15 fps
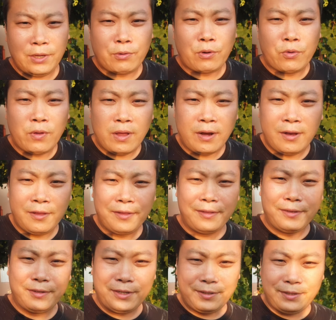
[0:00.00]
一会儿换完了
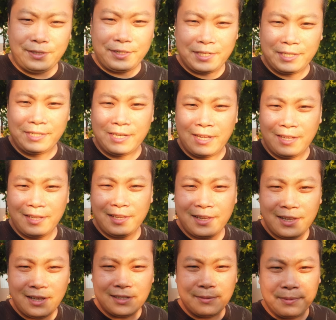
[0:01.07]
试一下，
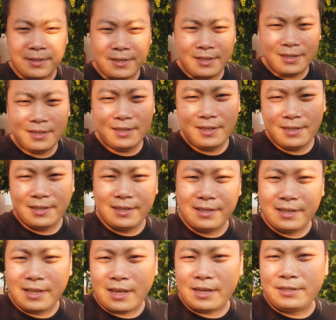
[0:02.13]
看看怎么样。
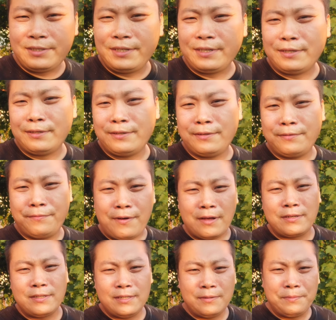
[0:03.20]
还是这个
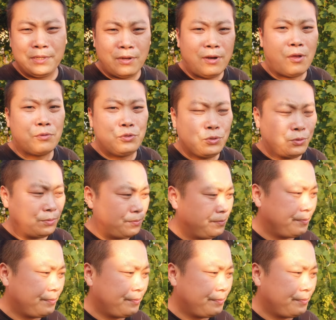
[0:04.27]
房子比较老旧，